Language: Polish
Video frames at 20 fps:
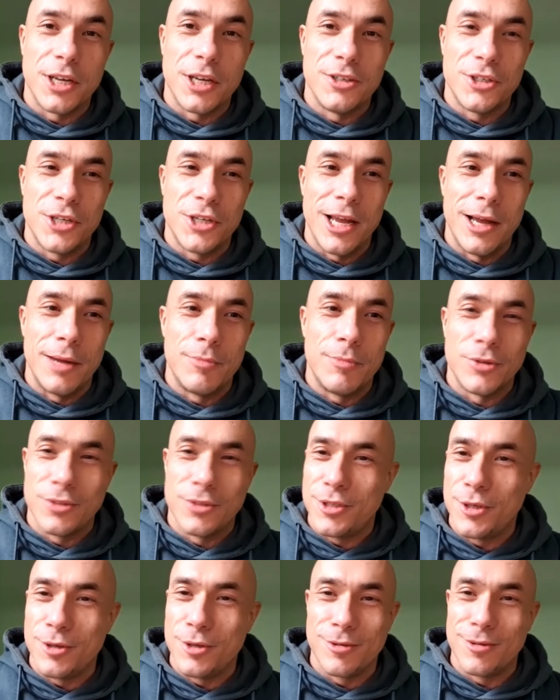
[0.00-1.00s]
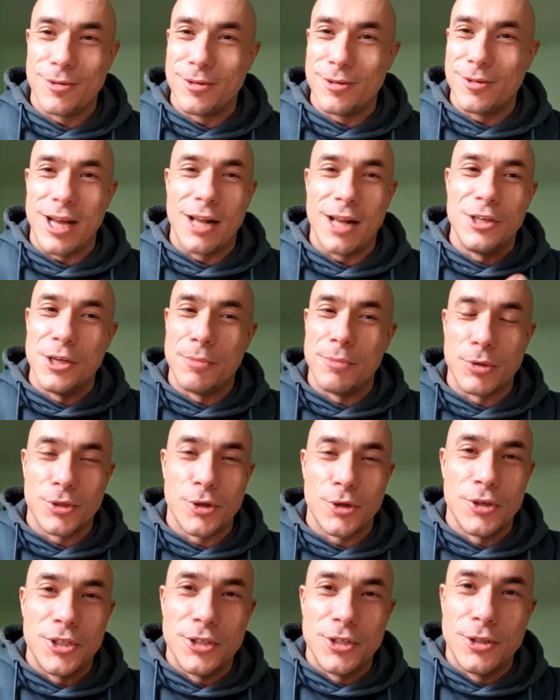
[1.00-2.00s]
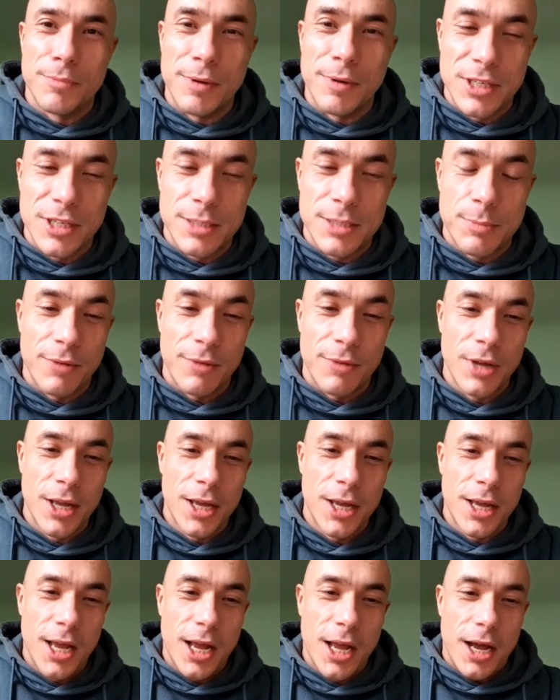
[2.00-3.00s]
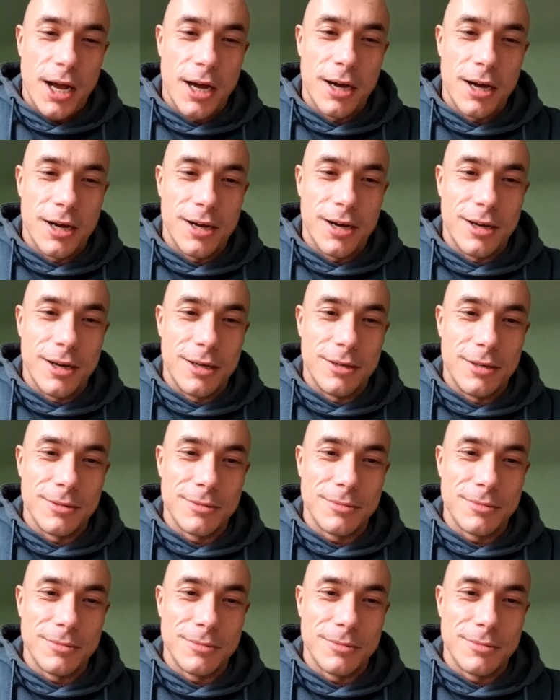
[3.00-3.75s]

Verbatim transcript: kiedy się emocjonalnie podchodzi do pewnych spraw. E,